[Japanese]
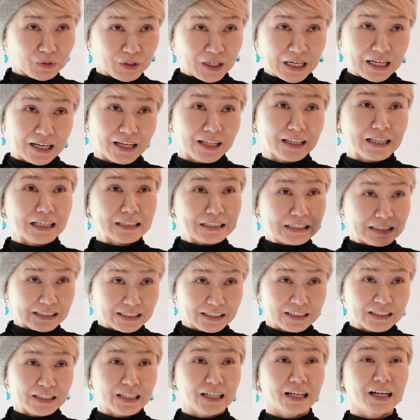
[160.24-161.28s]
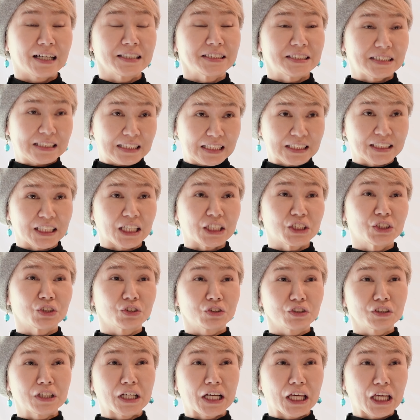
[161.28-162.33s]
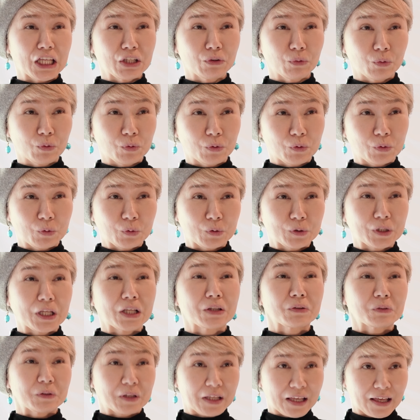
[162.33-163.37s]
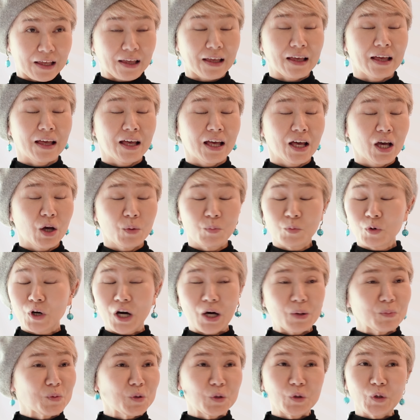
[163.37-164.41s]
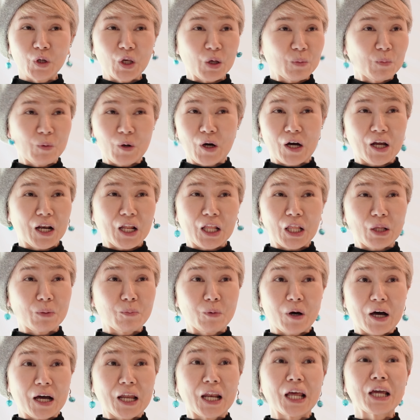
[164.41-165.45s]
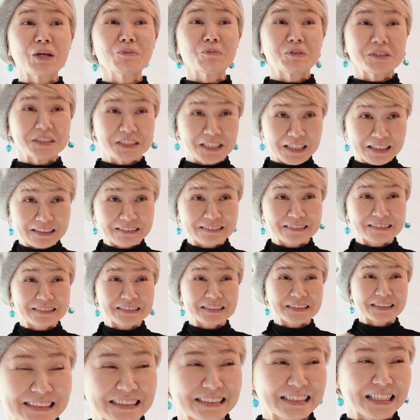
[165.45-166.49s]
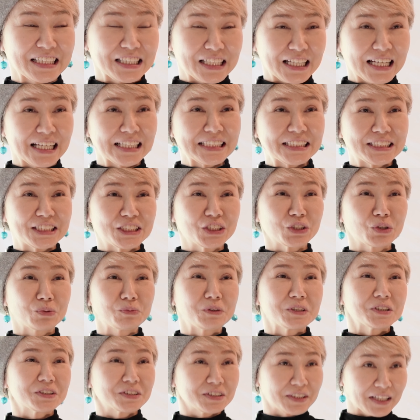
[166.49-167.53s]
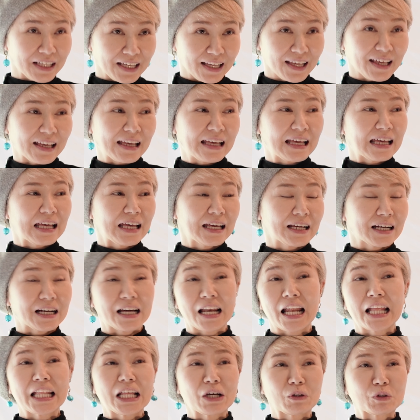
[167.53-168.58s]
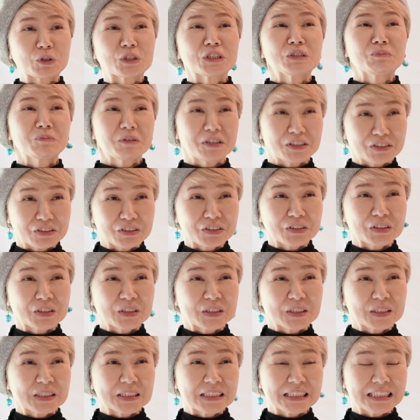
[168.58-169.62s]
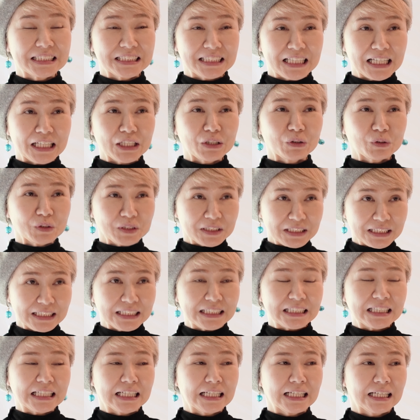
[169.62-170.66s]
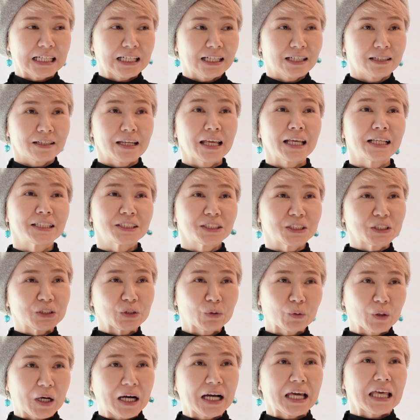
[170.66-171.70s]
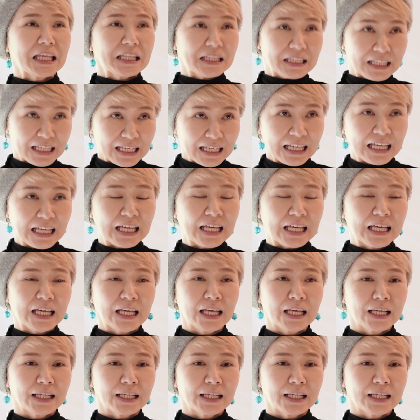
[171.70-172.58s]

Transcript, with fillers: を体に流してさするだけの方法なのでもう髪の毛も体も洗いませんただ塩水で体を締めるで最後に冷水をかけて